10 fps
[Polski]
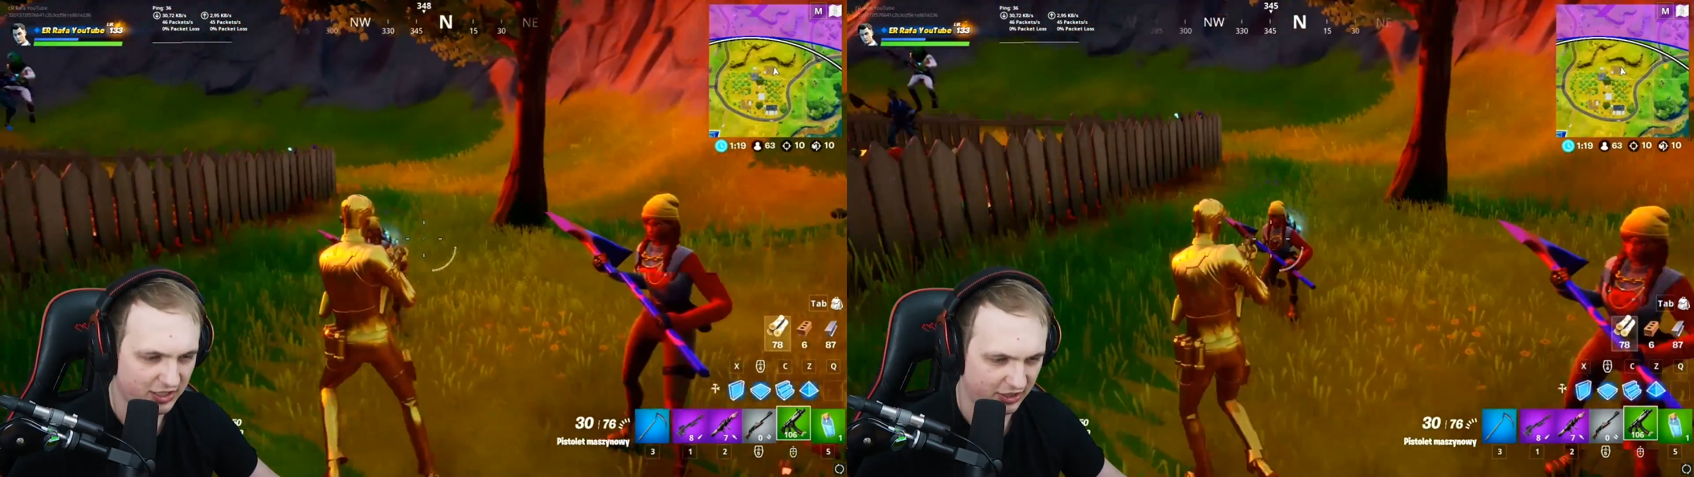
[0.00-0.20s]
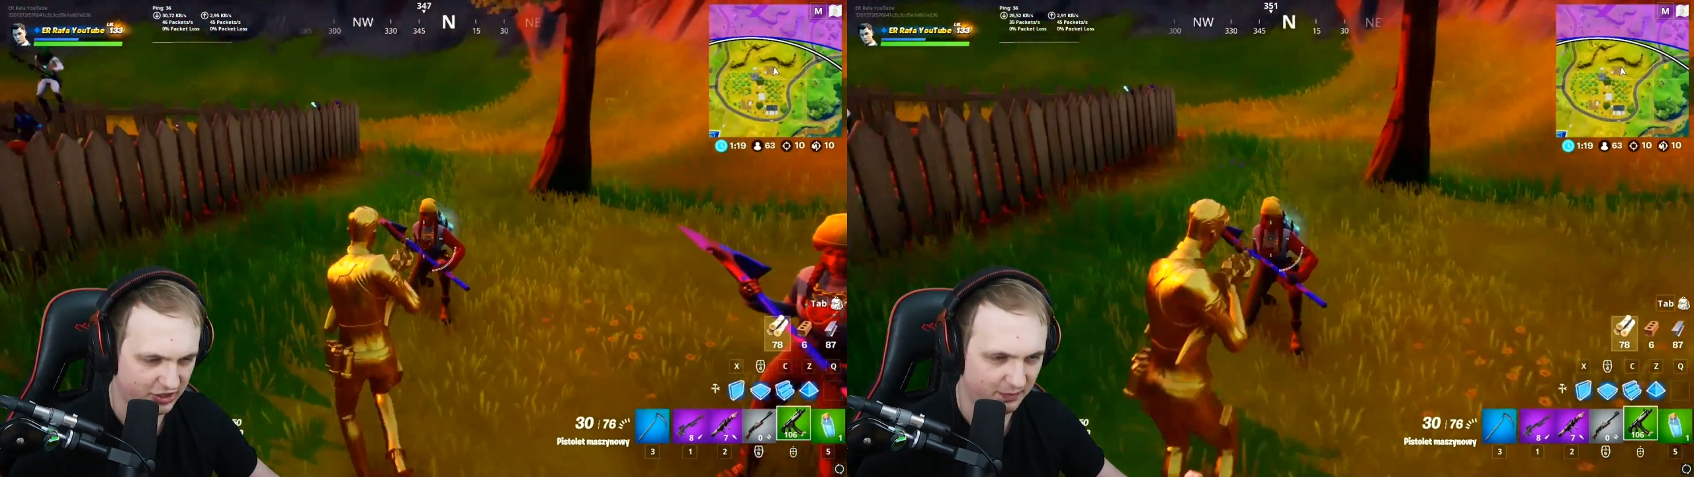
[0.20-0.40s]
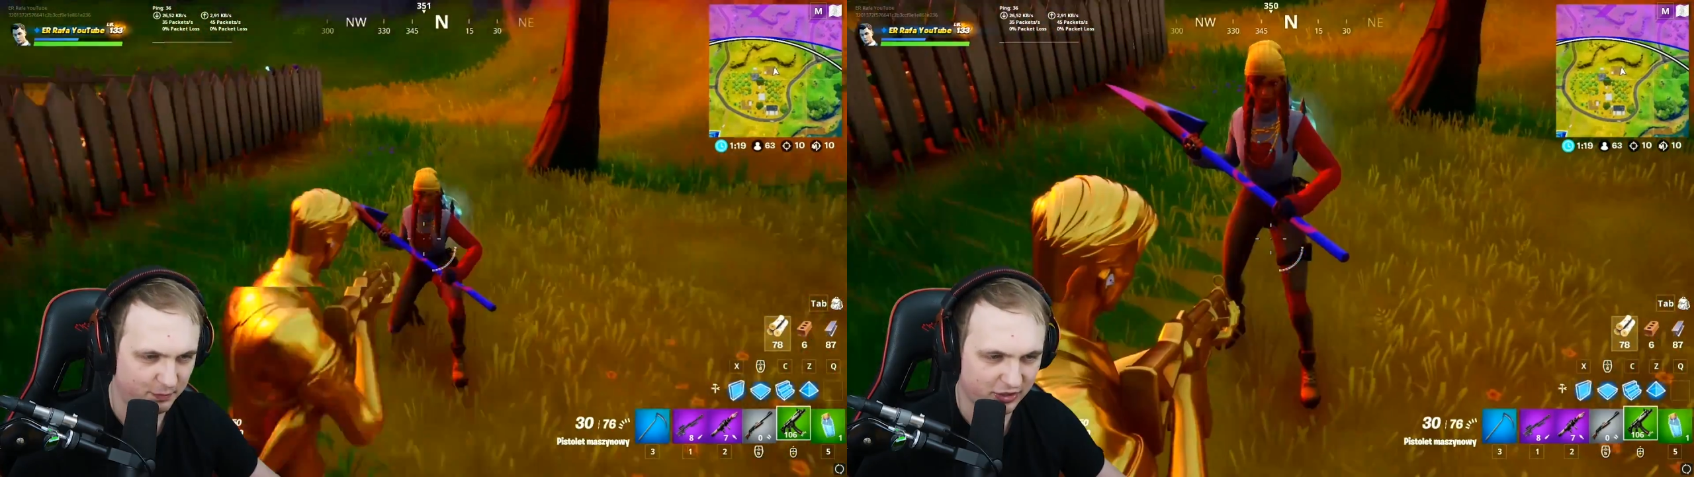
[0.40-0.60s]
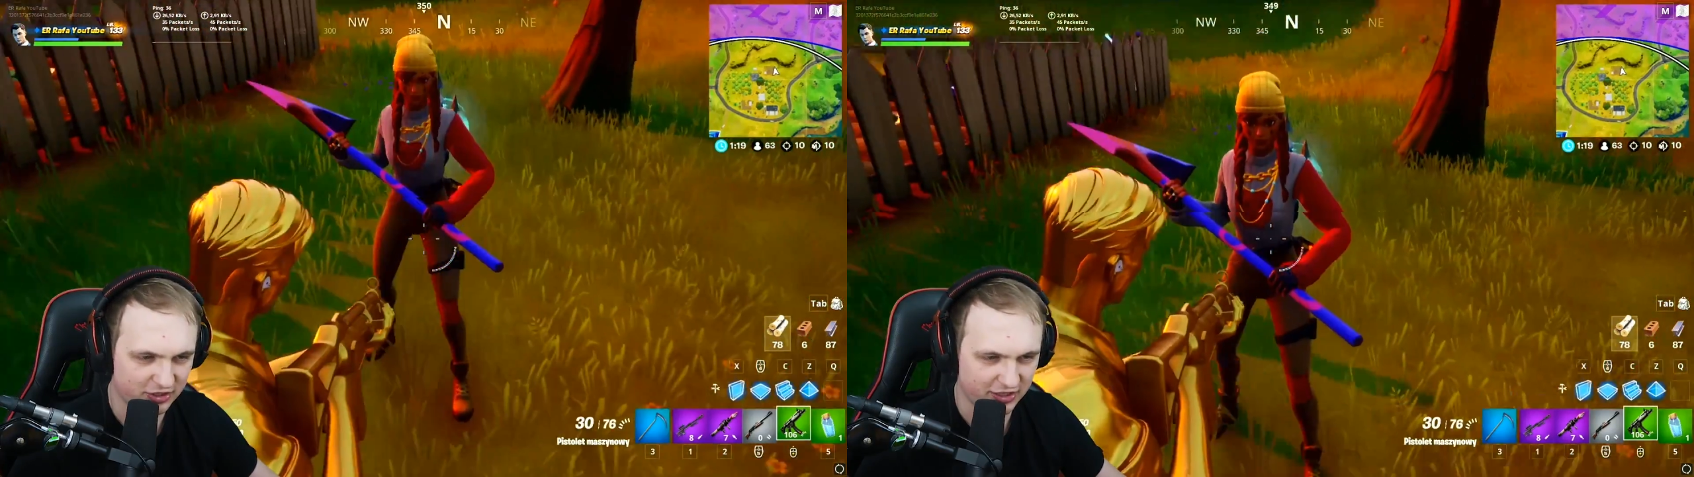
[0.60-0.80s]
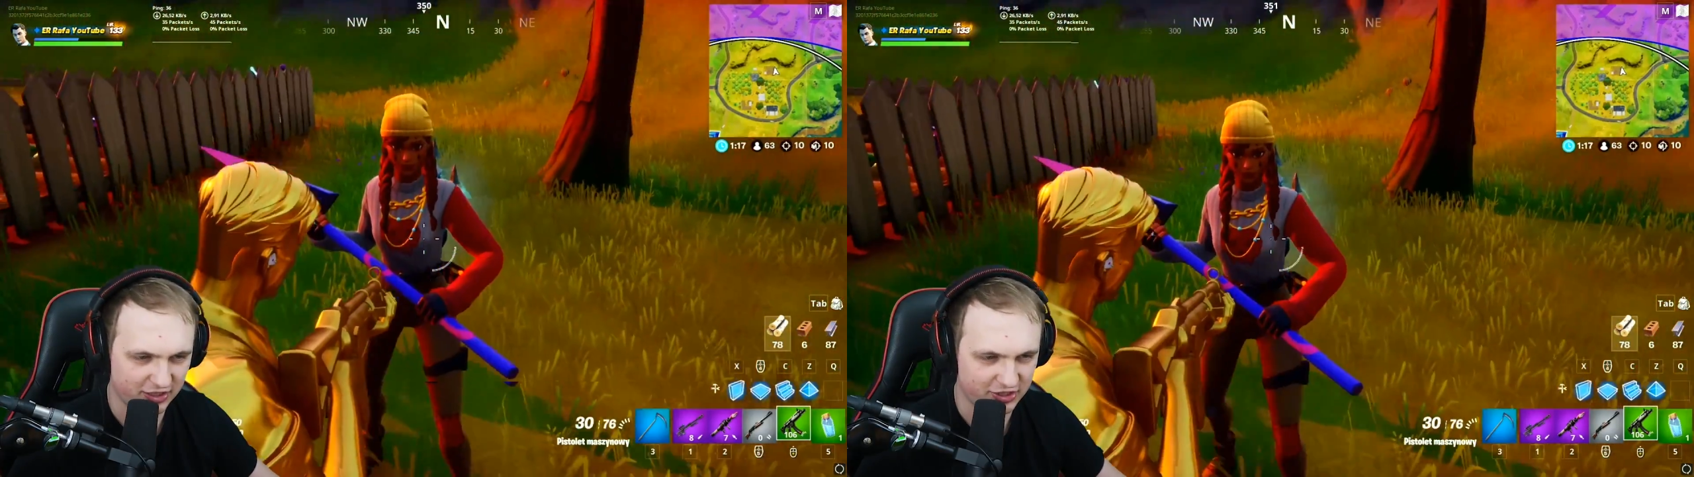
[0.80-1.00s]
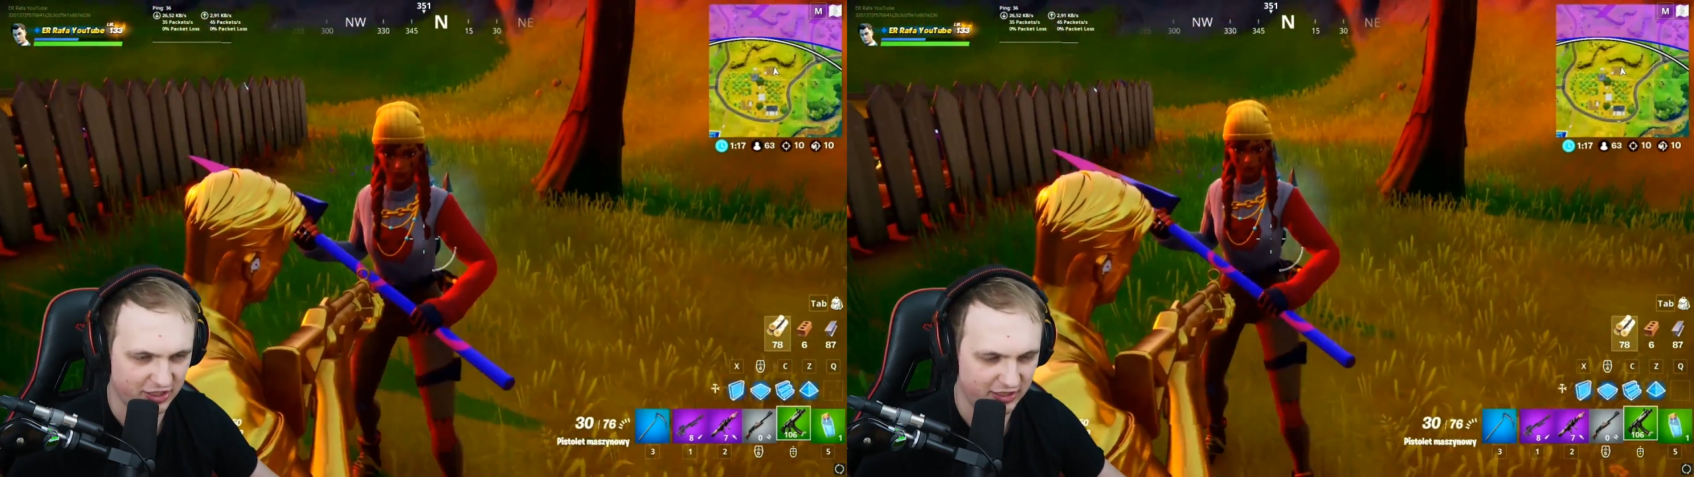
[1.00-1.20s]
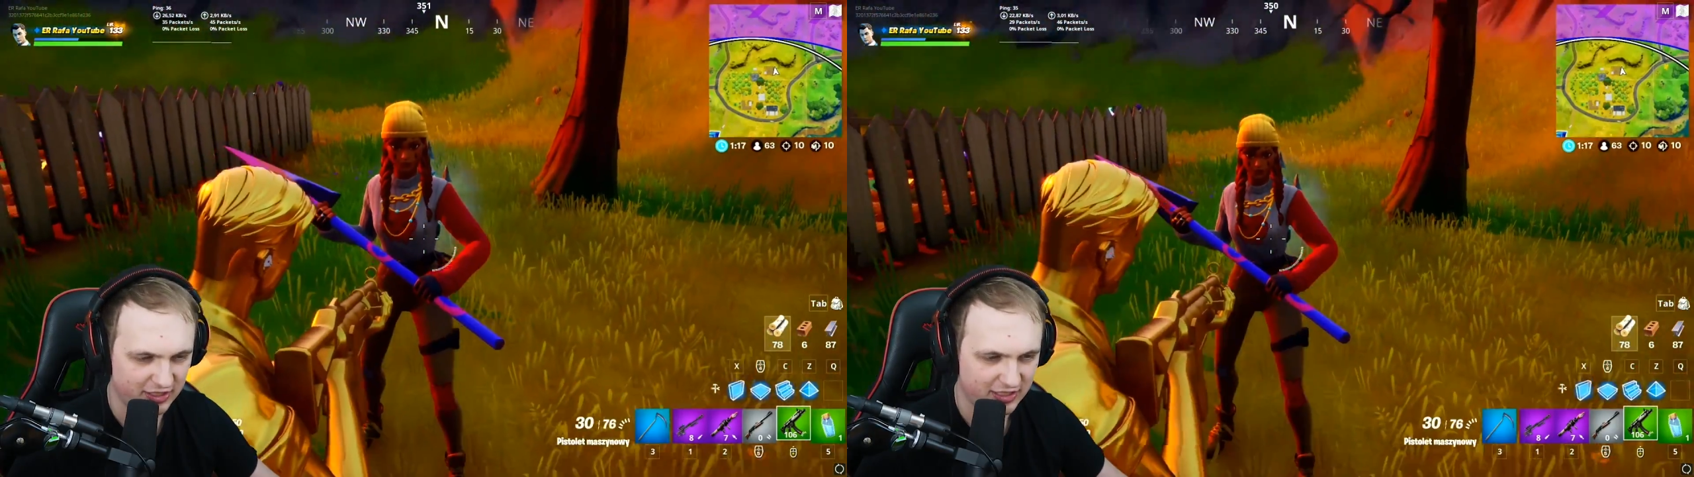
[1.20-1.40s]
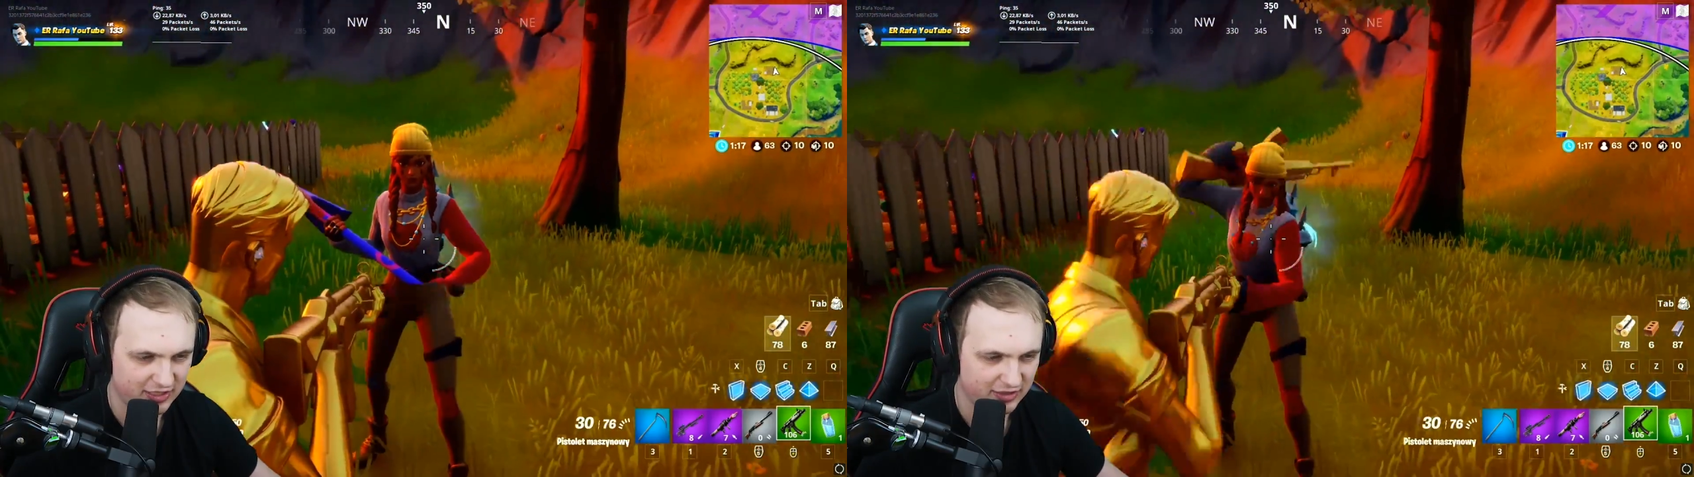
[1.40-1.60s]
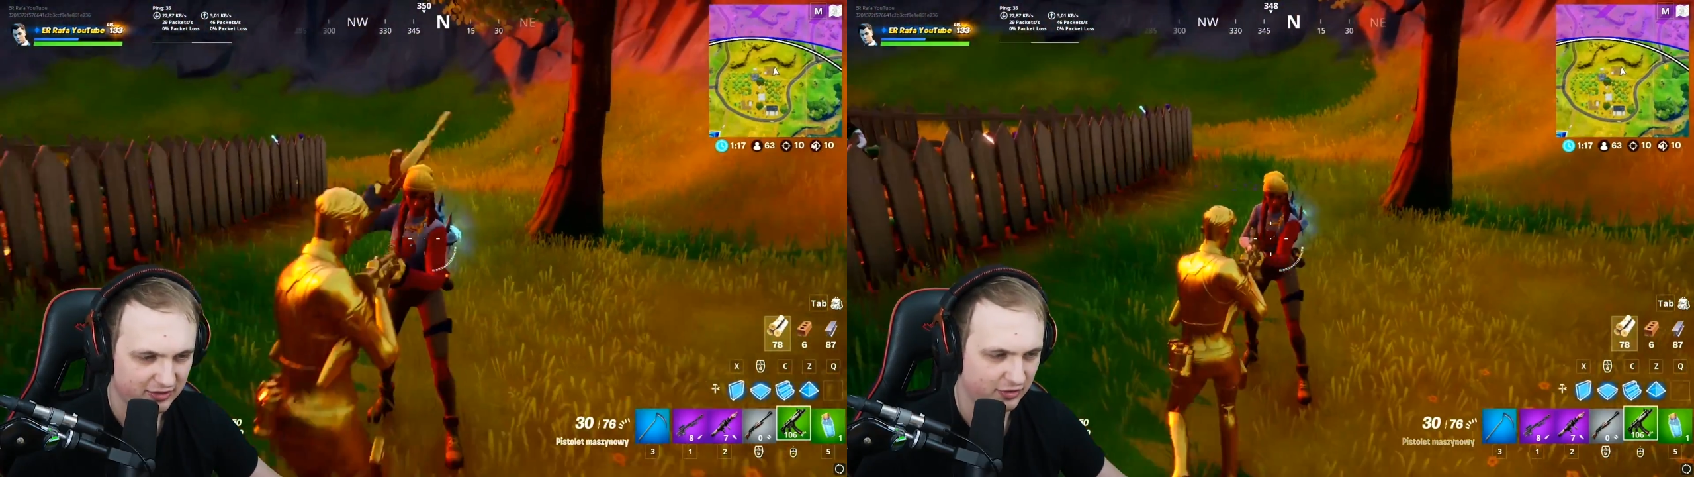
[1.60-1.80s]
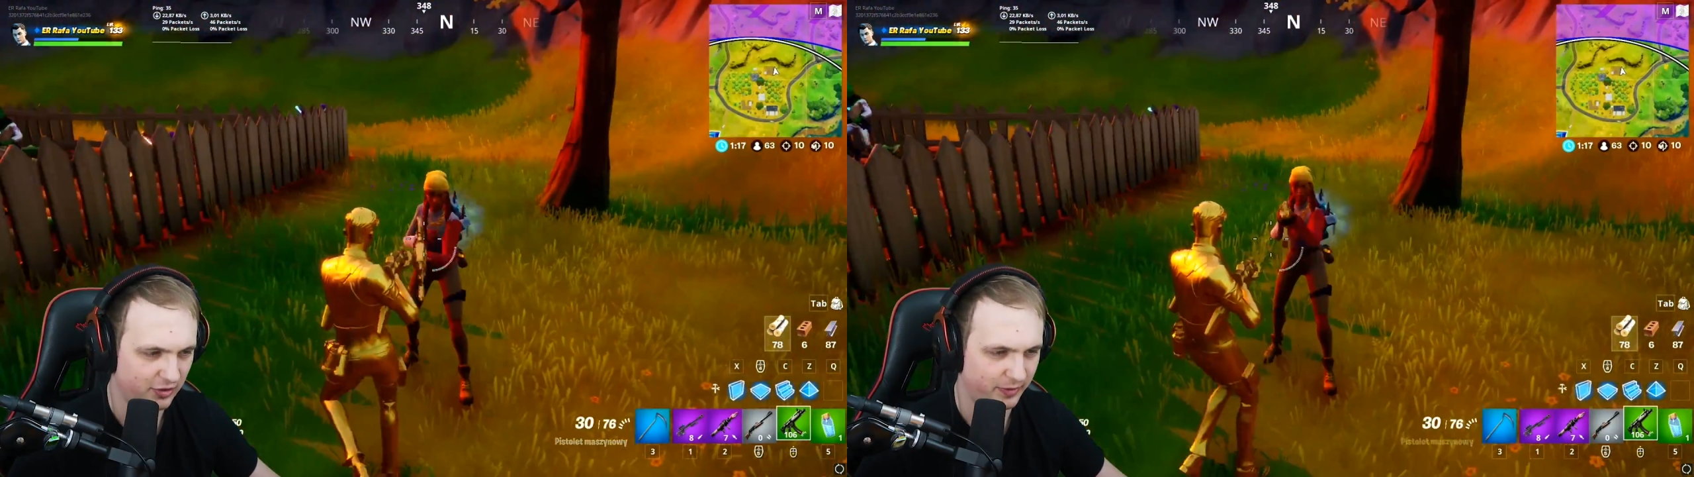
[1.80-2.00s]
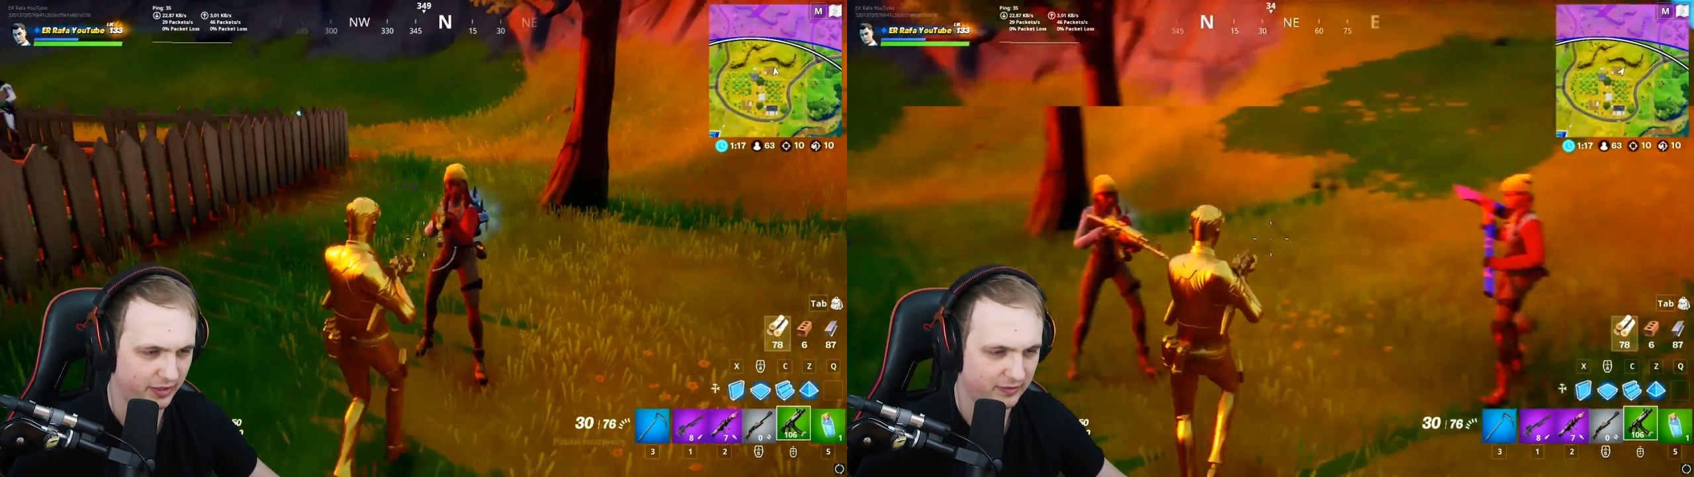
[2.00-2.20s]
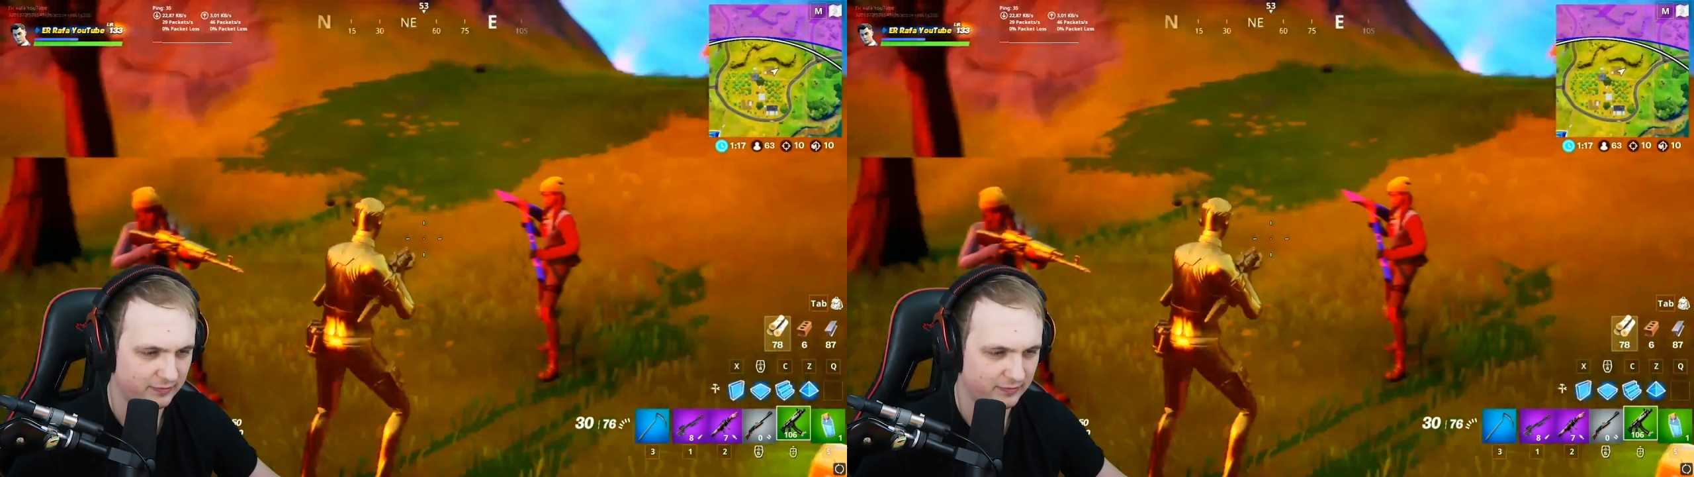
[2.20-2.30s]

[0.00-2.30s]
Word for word: akacza, pokaż akacza. Dobra.